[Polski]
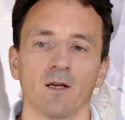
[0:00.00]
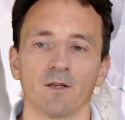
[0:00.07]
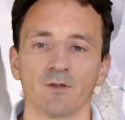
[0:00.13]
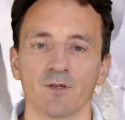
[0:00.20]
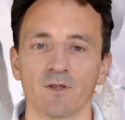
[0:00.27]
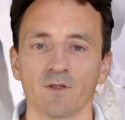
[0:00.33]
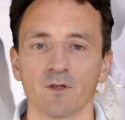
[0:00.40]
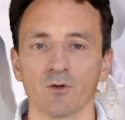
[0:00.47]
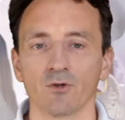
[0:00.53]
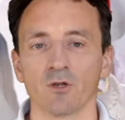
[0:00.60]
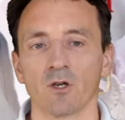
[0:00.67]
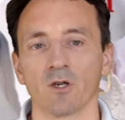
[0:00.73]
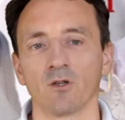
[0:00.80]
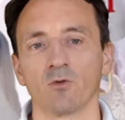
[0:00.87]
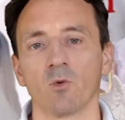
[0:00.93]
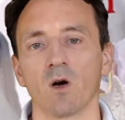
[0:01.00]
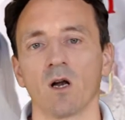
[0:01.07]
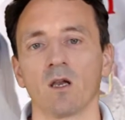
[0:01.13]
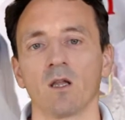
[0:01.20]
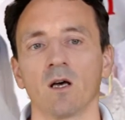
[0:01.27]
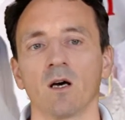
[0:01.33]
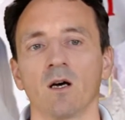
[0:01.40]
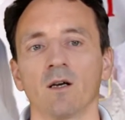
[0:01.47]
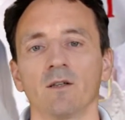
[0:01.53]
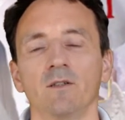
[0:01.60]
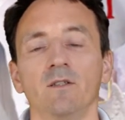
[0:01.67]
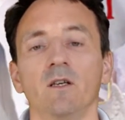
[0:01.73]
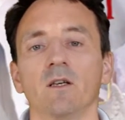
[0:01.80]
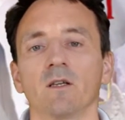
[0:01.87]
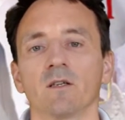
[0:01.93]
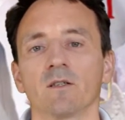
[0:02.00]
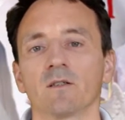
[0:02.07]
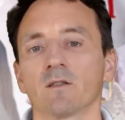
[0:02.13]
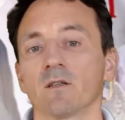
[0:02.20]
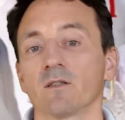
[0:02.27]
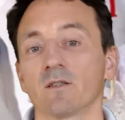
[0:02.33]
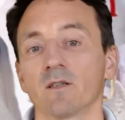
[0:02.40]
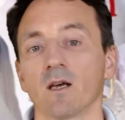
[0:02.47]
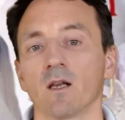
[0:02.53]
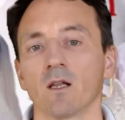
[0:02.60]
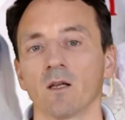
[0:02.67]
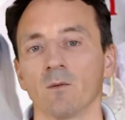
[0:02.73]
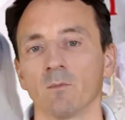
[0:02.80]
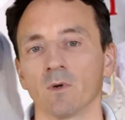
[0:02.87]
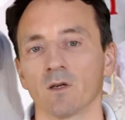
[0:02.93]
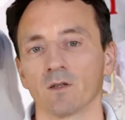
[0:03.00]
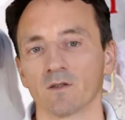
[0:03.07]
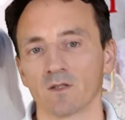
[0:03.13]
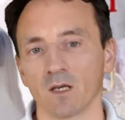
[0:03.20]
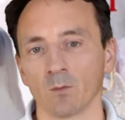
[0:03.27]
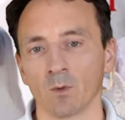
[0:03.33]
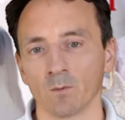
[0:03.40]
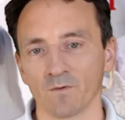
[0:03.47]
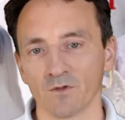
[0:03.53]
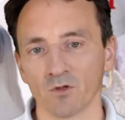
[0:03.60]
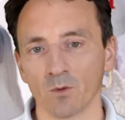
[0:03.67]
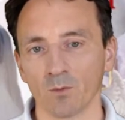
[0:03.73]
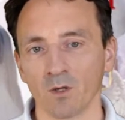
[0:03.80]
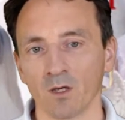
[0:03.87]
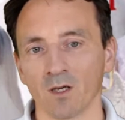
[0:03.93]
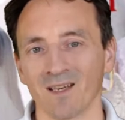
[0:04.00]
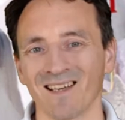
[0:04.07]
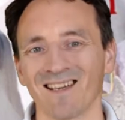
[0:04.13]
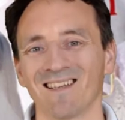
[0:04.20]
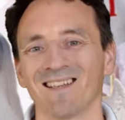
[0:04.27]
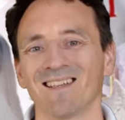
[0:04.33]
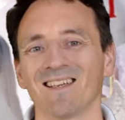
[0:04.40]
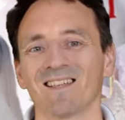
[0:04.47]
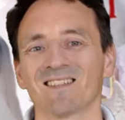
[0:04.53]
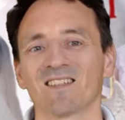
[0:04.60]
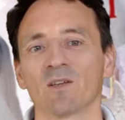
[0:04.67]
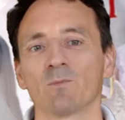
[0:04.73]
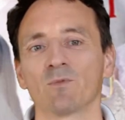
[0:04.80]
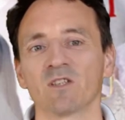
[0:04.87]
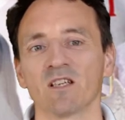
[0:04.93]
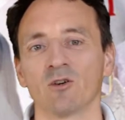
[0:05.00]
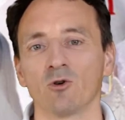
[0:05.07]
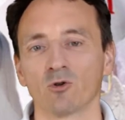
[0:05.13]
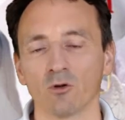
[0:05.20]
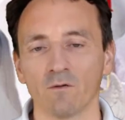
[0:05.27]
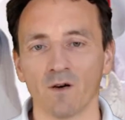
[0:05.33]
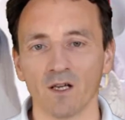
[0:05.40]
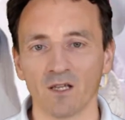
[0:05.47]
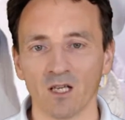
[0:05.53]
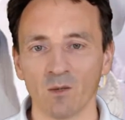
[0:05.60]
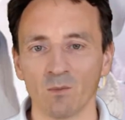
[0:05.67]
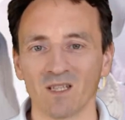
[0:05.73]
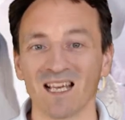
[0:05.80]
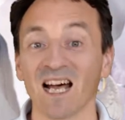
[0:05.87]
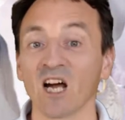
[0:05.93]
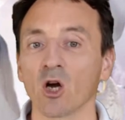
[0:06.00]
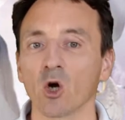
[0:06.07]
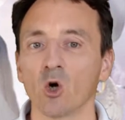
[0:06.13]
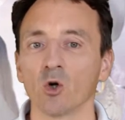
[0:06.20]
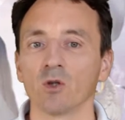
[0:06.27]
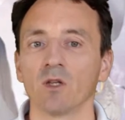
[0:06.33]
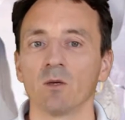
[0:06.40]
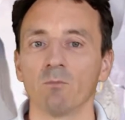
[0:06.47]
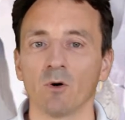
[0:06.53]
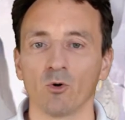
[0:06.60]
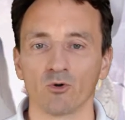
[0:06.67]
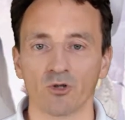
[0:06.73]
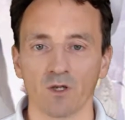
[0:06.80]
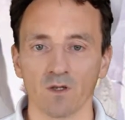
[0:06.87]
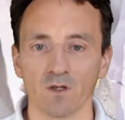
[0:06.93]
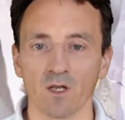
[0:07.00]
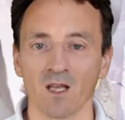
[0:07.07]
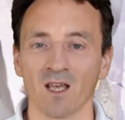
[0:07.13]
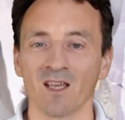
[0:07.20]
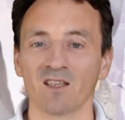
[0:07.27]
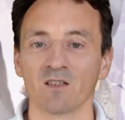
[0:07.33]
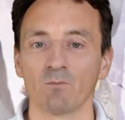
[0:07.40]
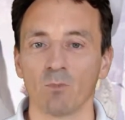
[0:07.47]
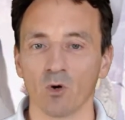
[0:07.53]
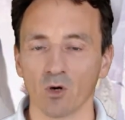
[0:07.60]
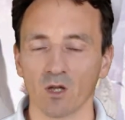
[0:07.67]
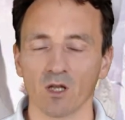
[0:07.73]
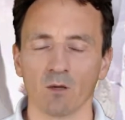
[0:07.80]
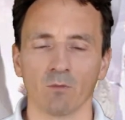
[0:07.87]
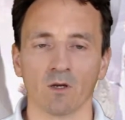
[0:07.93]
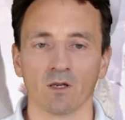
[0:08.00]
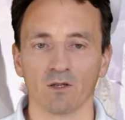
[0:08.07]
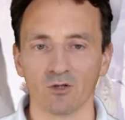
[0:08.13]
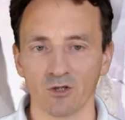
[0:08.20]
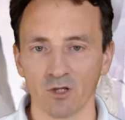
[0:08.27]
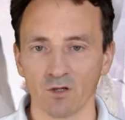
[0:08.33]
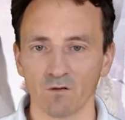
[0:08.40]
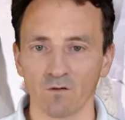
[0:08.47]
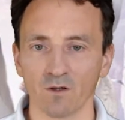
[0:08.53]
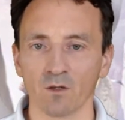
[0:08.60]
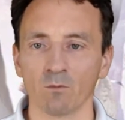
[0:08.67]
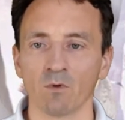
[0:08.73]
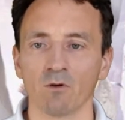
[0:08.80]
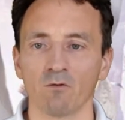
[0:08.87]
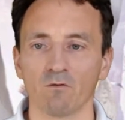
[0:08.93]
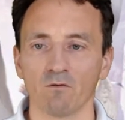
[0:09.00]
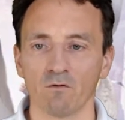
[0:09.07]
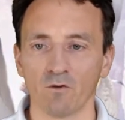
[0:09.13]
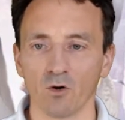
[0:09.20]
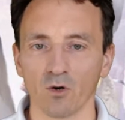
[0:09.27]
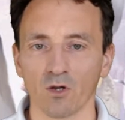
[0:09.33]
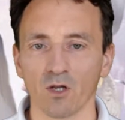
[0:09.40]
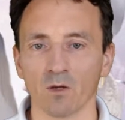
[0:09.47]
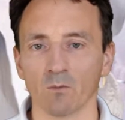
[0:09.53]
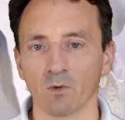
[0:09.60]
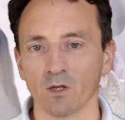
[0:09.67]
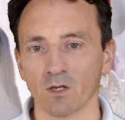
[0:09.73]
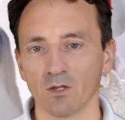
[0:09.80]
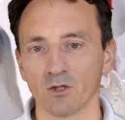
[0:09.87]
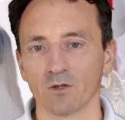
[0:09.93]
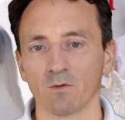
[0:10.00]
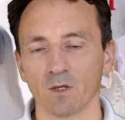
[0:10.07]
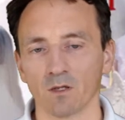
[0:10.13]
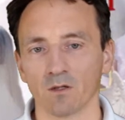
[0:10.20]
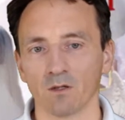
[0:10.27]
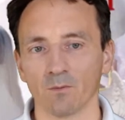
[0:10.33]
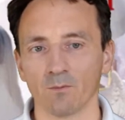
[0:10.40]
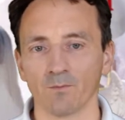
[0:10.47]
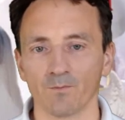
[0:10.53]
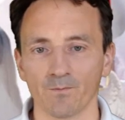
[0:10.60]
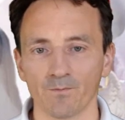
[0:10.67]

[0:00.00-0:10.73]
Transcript: Czystość rytualna nie jest celem samym w sobie, jest przygotowaniem na gody małżeńskie z Bogiem żywym, wolnym i świętym.